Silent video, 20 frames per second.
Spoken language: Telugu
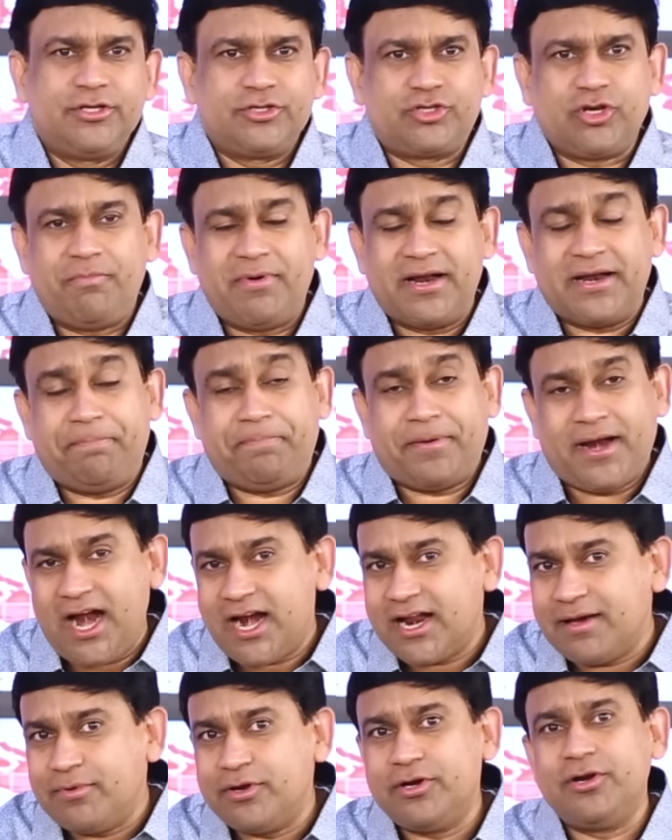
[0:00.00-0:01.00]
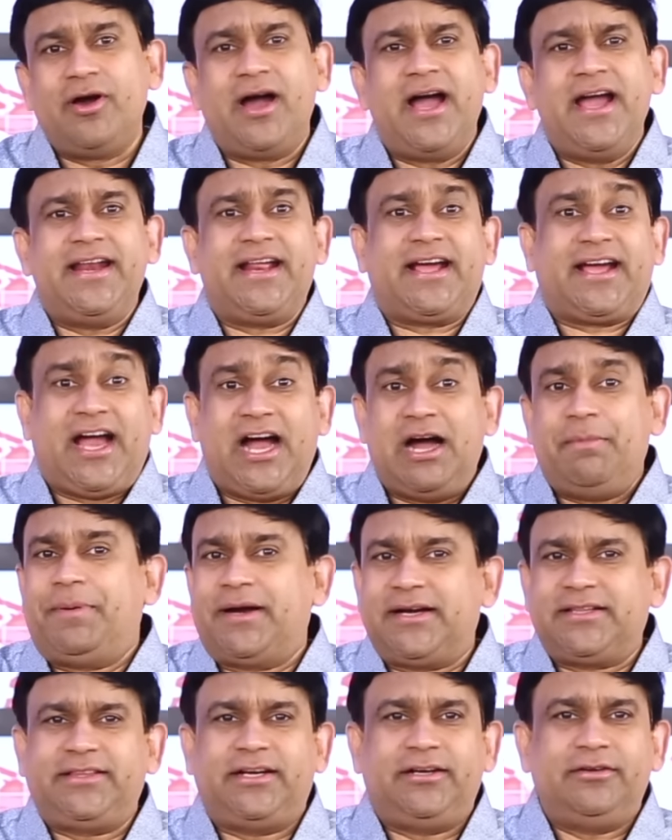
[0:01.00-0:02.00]
సో మన ప్రాణమును ఆయన
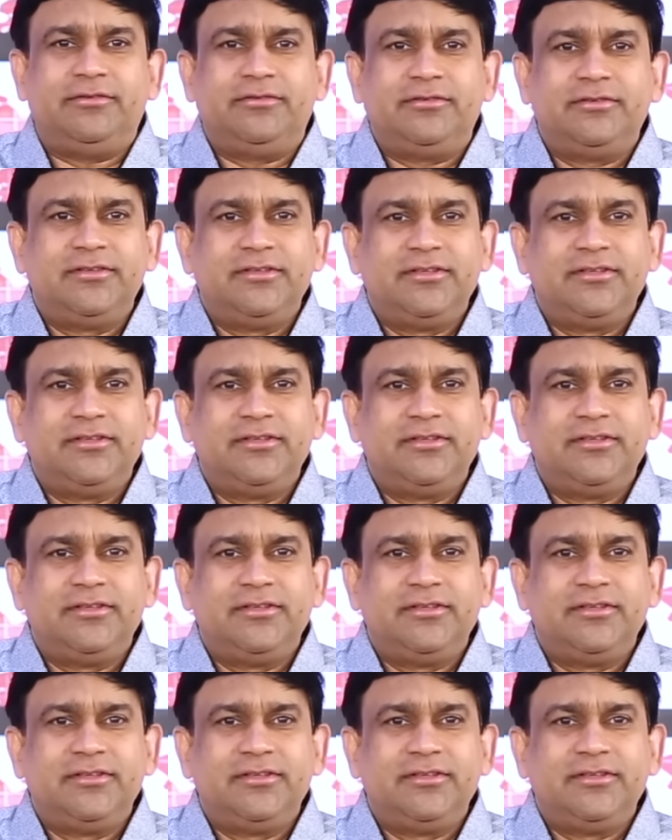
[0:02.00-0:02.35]
కాపాడతాడు